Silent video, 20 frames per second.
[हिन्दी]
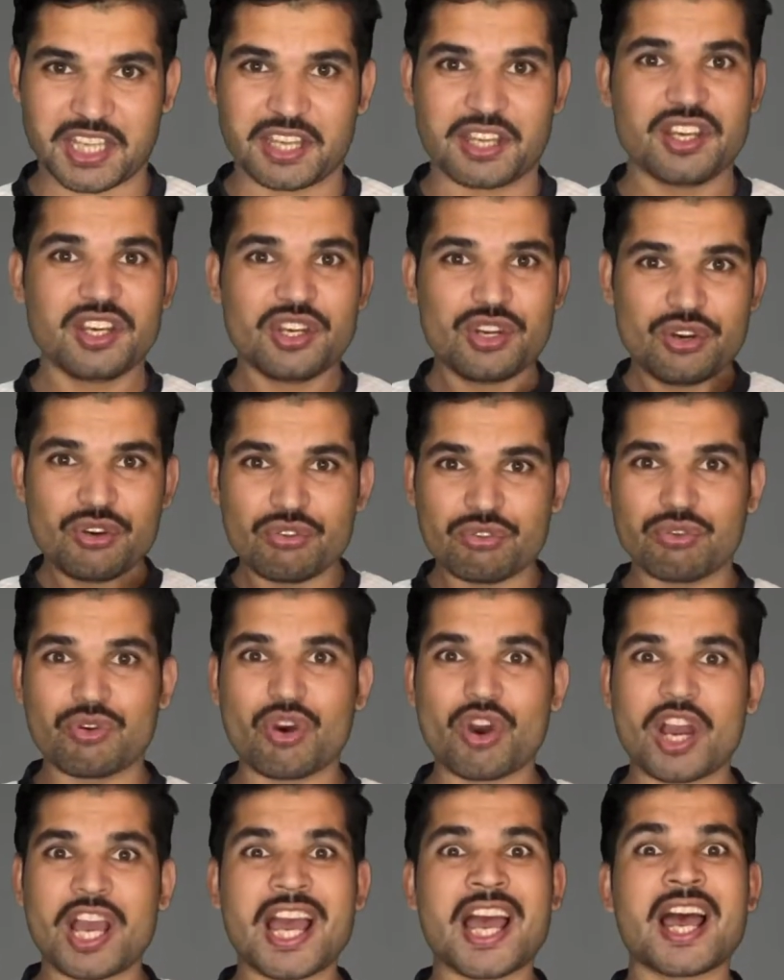हैं वो
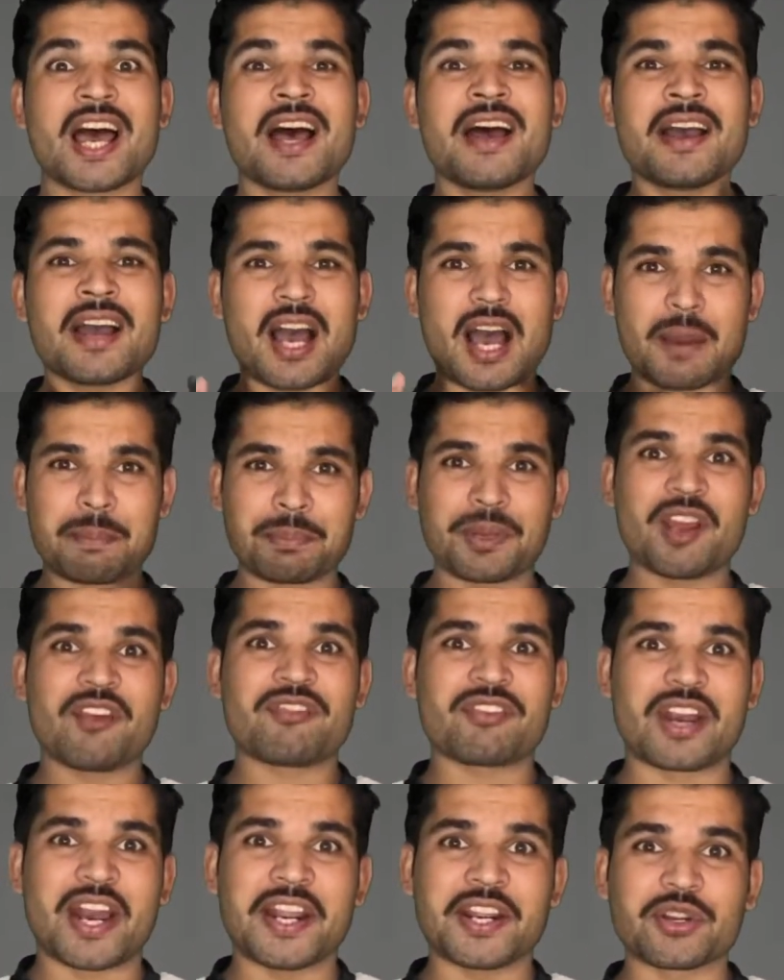है अपने
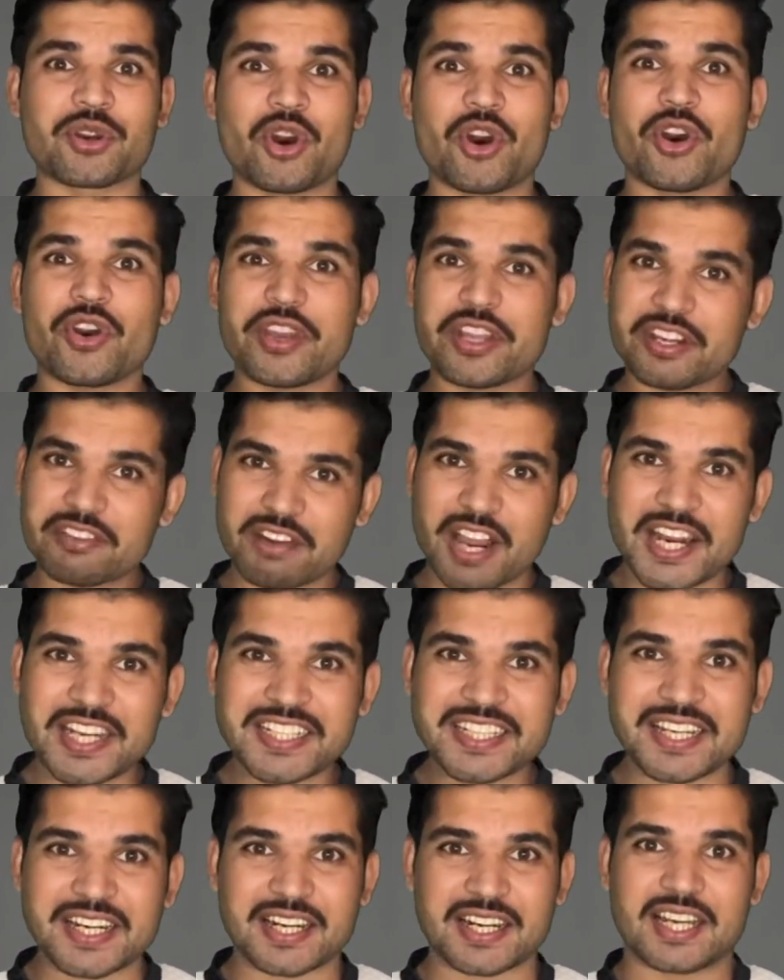फ्रेंड को
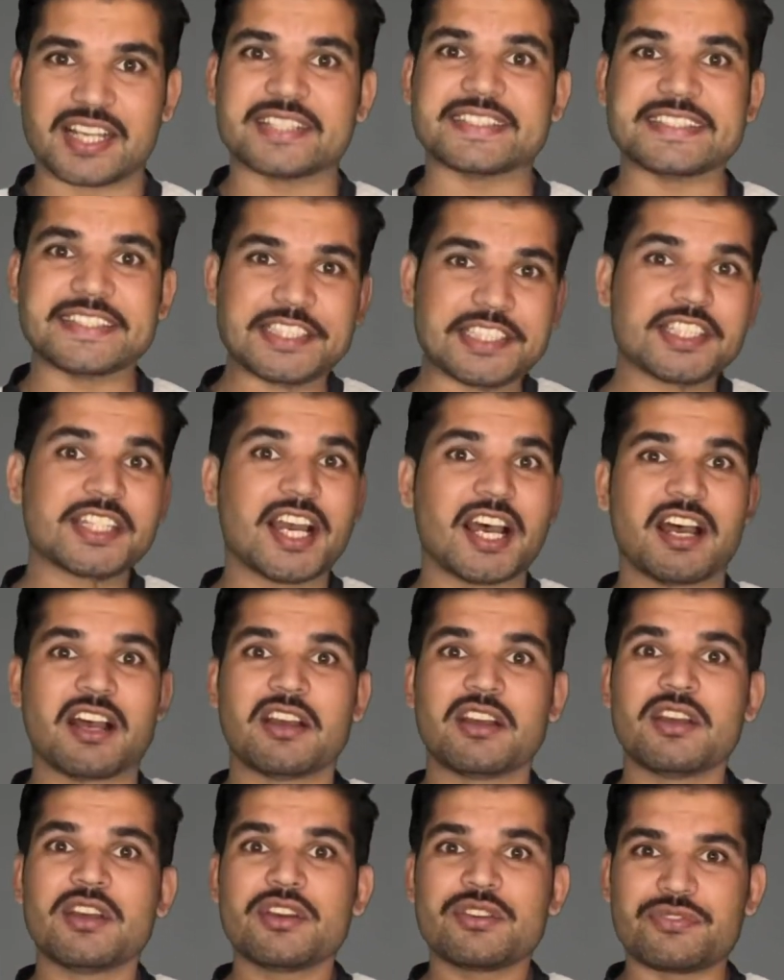इनवाइट करना जी
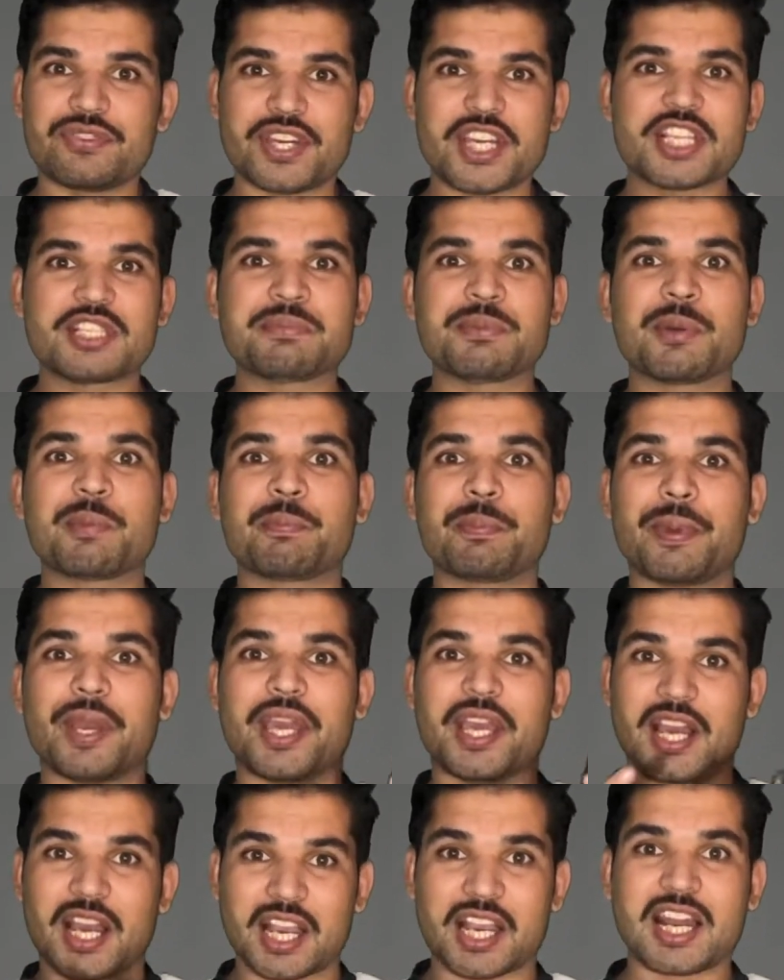हाँ फेसबुक
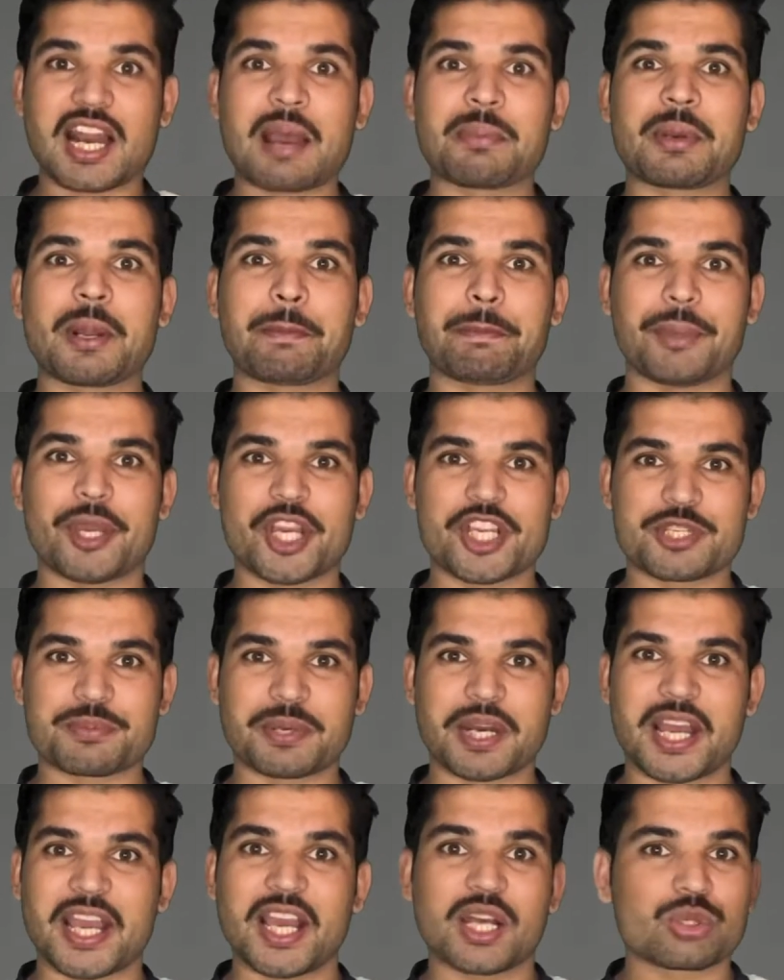पे अगर आपने पेज
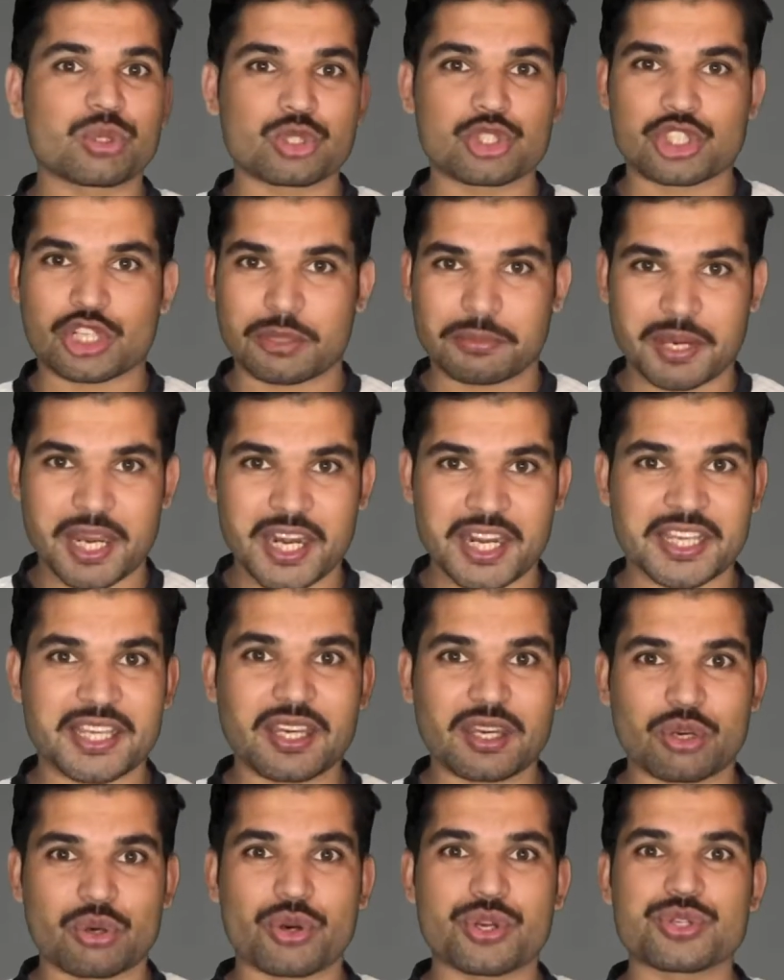बनाया है तो शर्माने
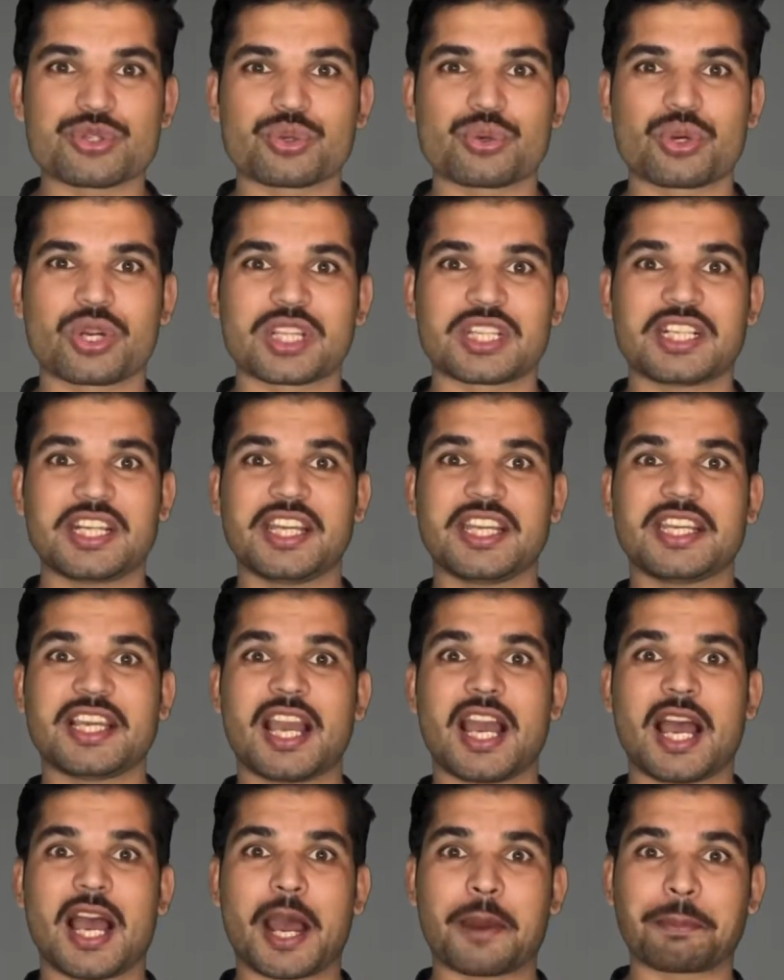की कोई ज़रूरत नहीं
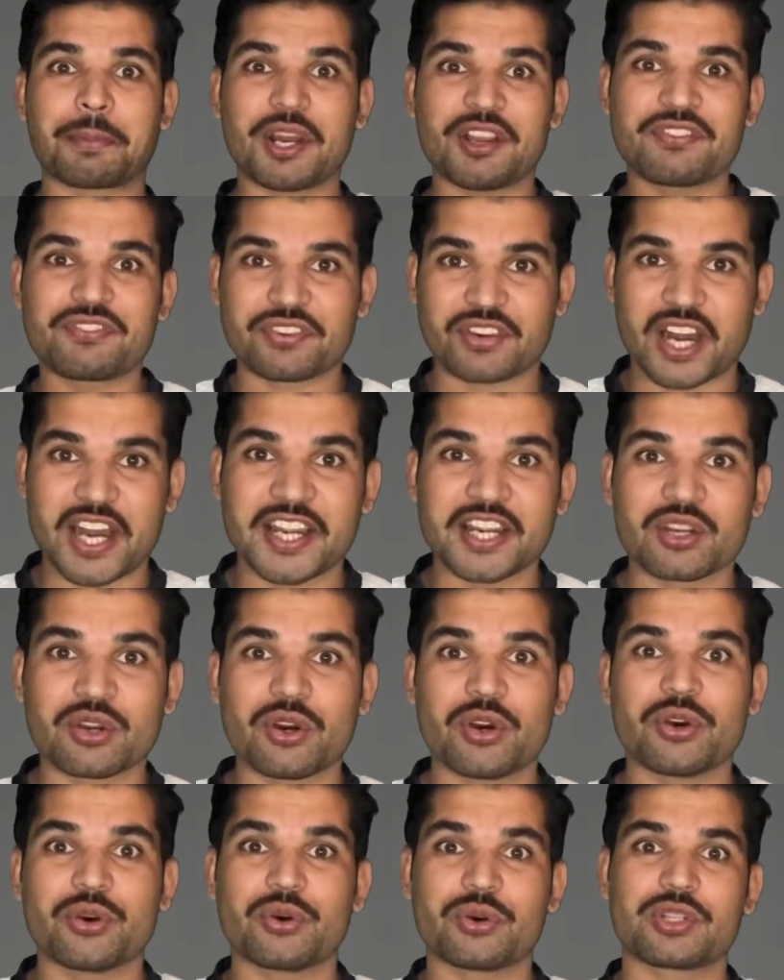है अपने फ्रेंड
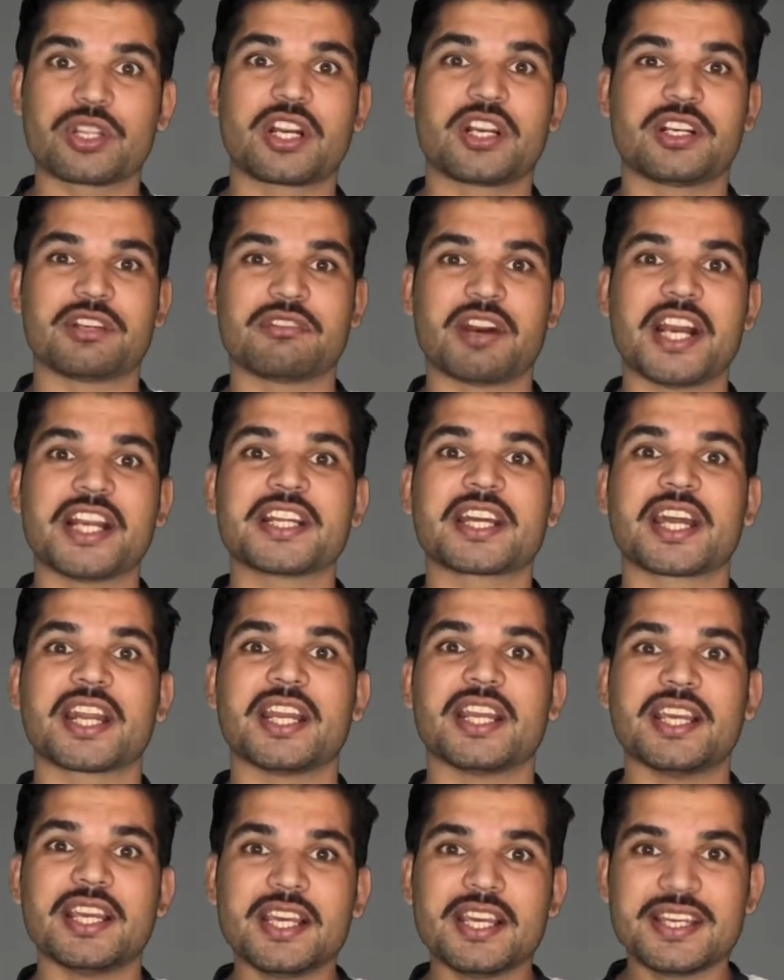को उधर इनवाइट
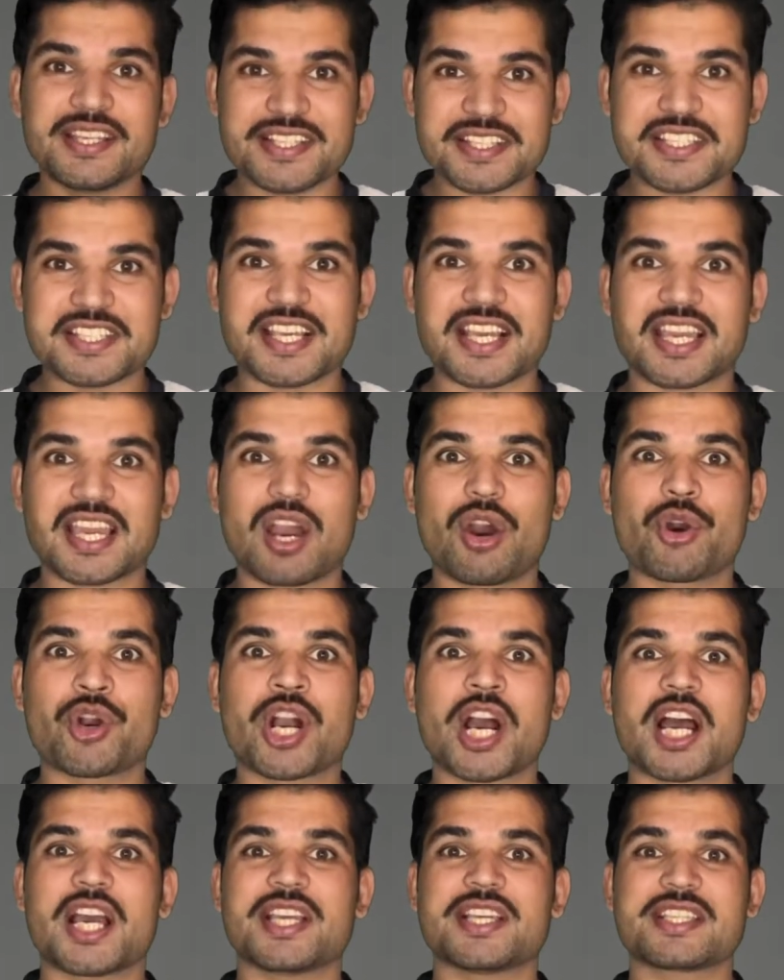करें इससे क्या
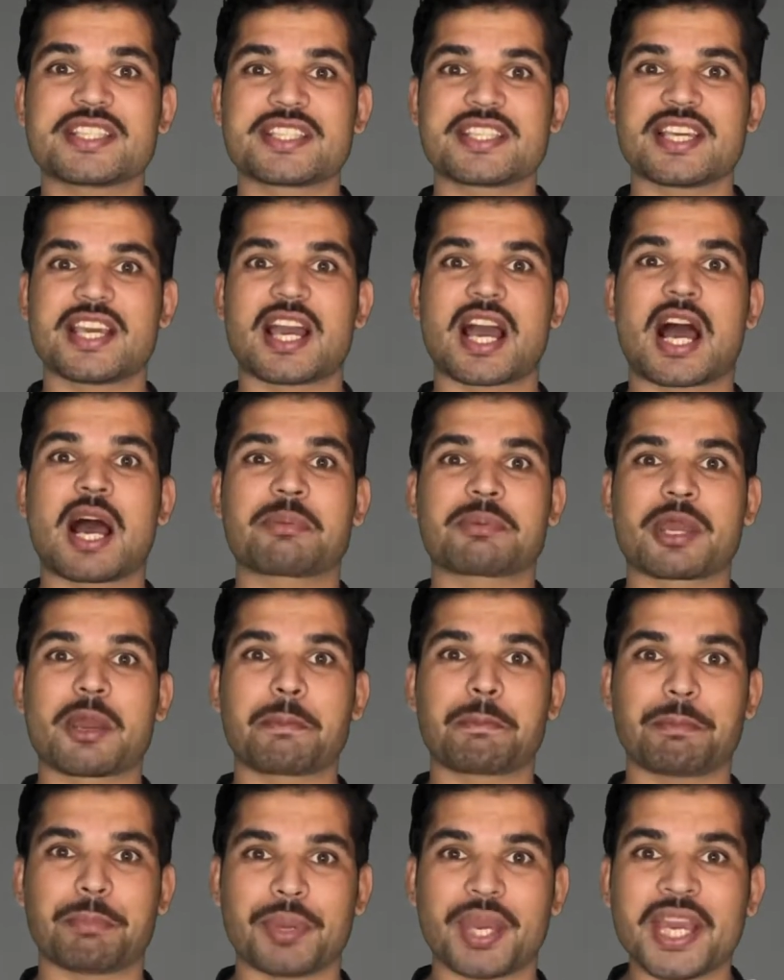होगा इससे आपके
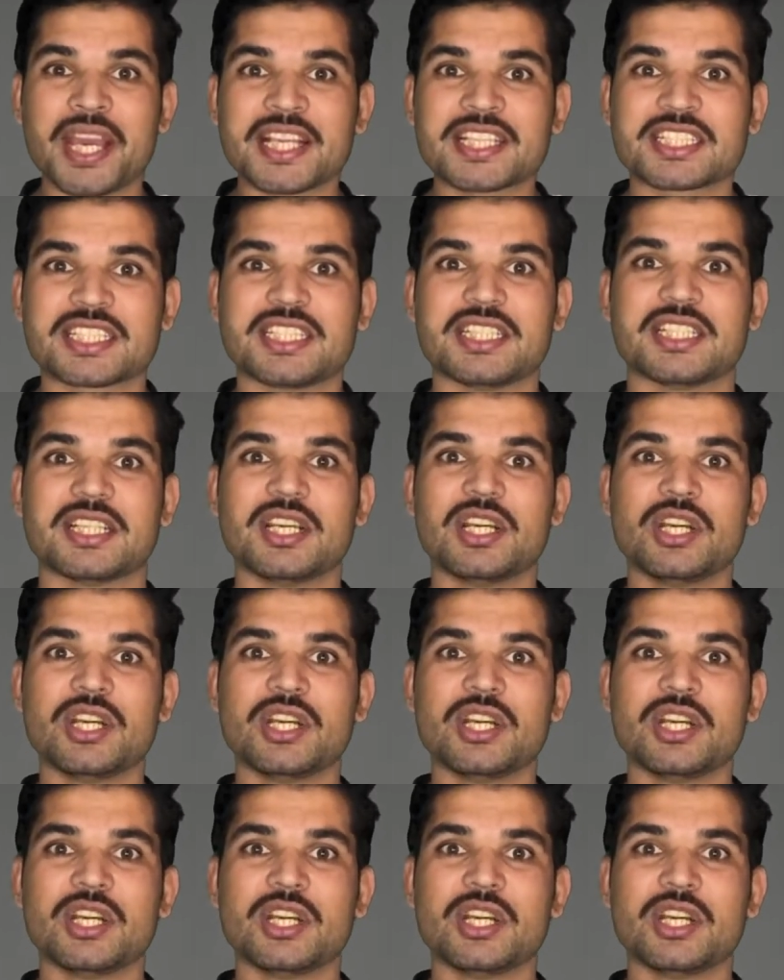पेज की